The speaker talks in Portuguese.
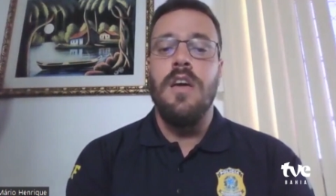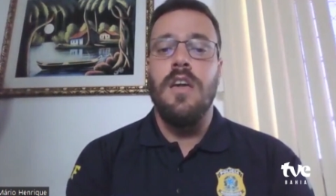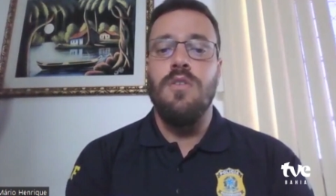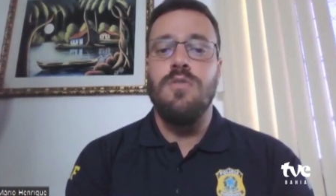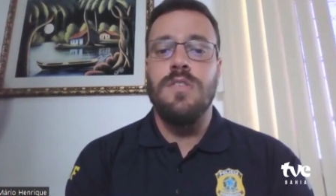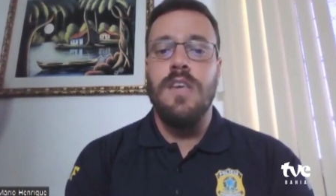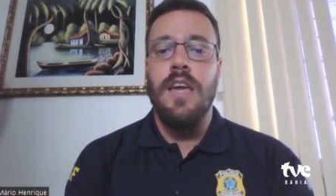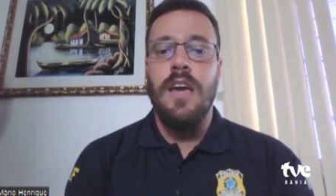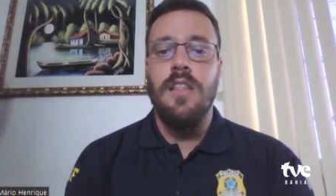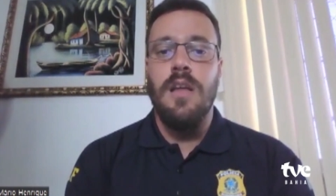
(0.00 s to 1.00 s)
Que
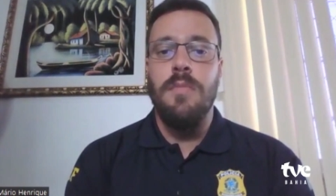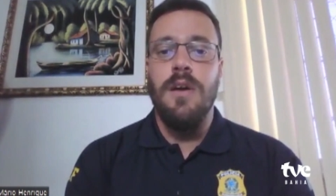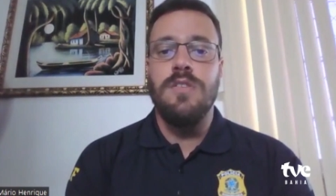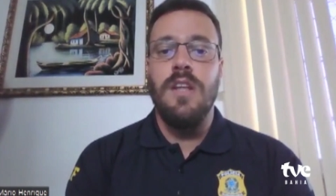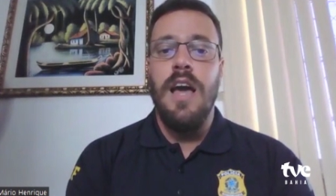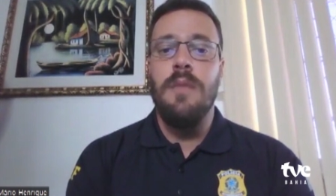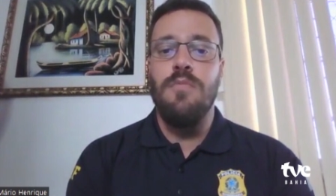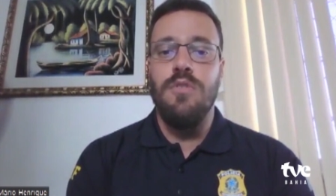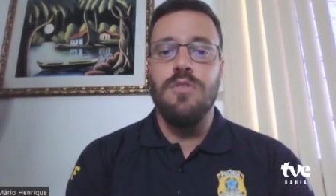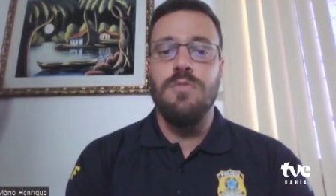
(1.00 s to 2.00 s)
conseguem aí também auxiliar
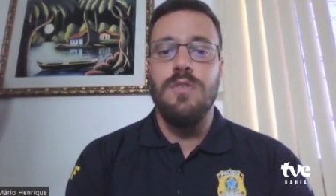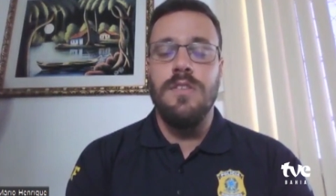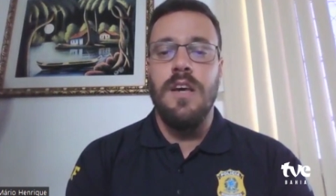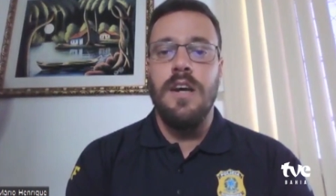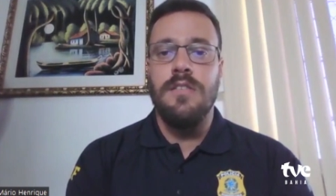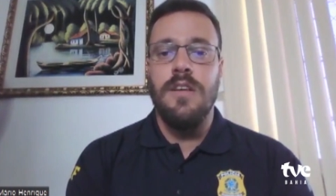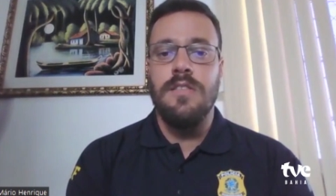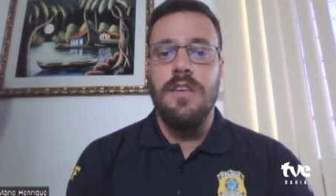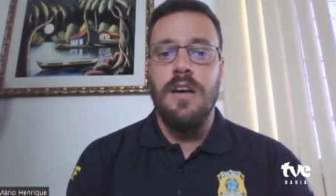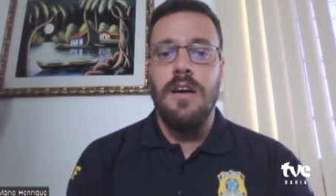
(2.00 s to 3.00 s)
muitos policiais
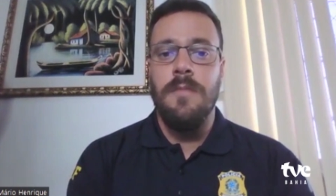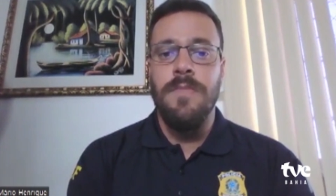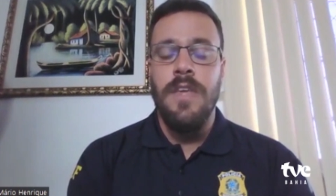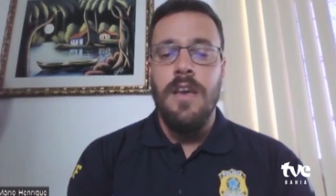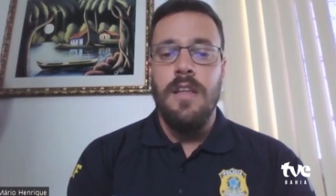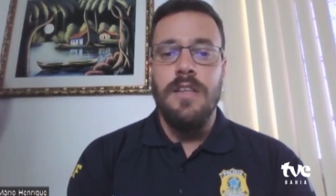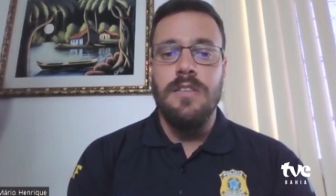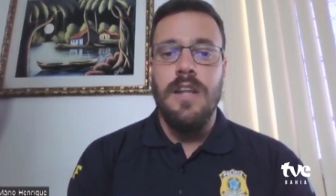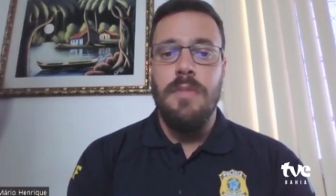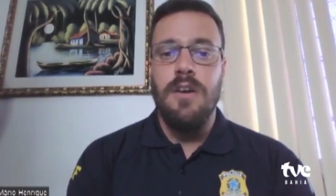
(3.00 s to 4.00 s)
nessa, nesse
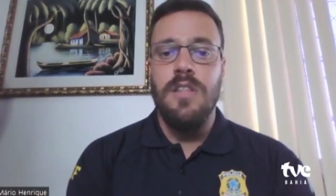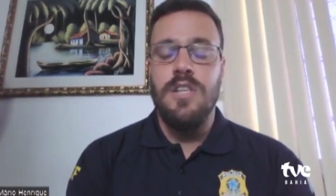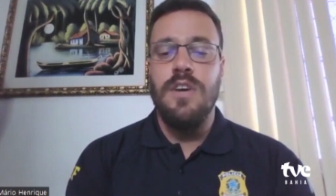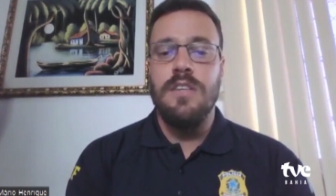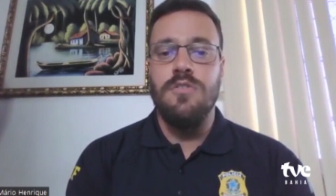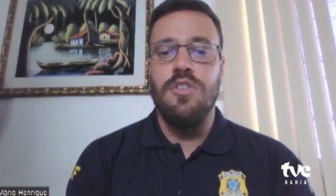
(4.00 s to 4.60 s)
trabalho de identificação de